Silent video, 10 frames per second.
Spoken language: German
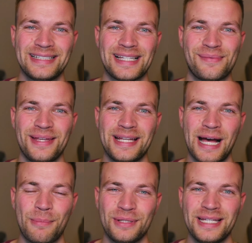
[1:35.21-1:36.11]
deswegen
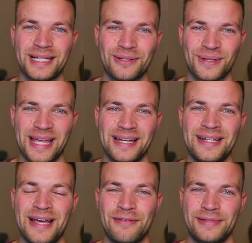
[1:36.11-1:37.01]
abonniere doch gern
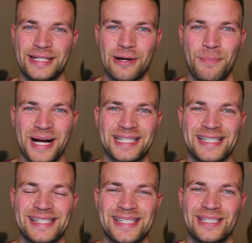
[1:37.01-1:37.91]
für die
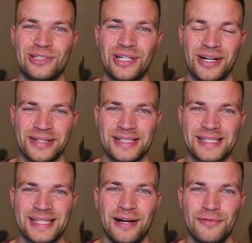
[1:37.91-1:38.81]
kompaktesten
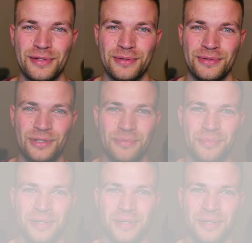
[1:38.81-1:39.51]
Tutorials auf YouTube.